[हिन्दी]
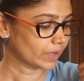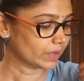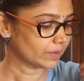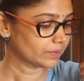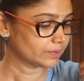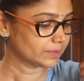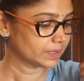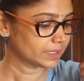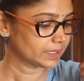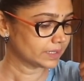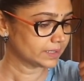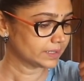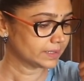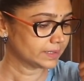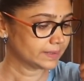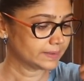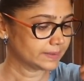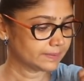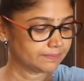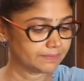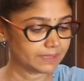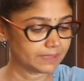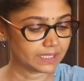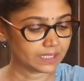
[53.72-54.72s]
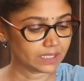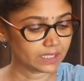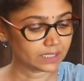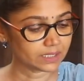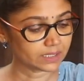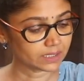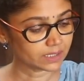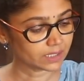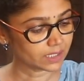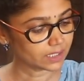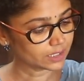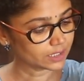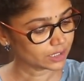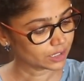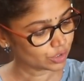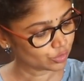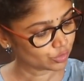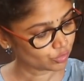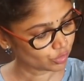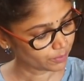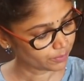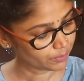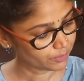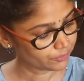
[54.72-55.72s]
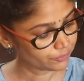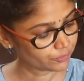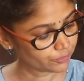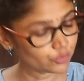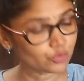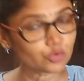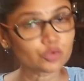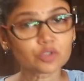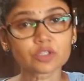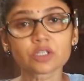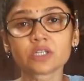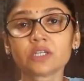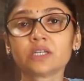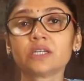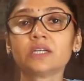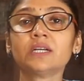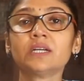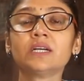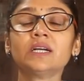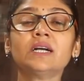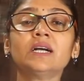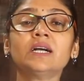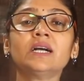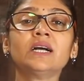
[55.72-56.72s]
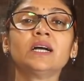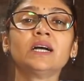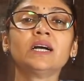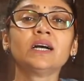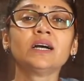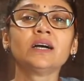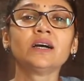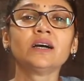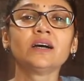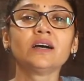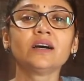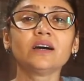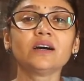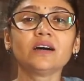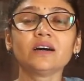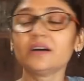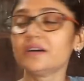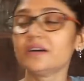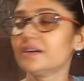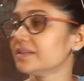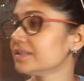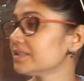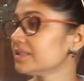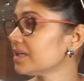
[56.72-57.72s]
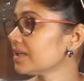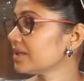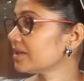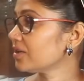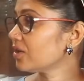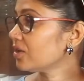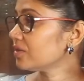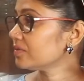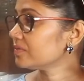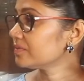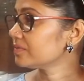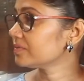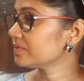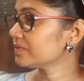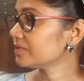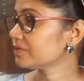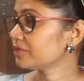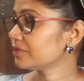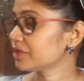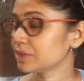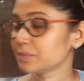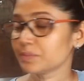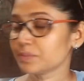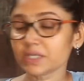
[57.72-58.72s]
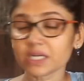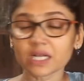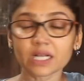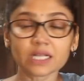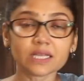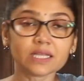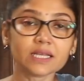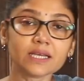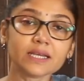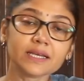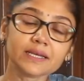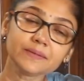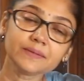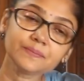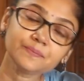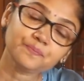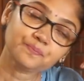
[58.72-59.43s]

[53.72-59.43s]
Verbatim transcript: मेरी मेड लेकर आ रही है तो अभी फ्रूट आ, सारा फ्रिज में डालना है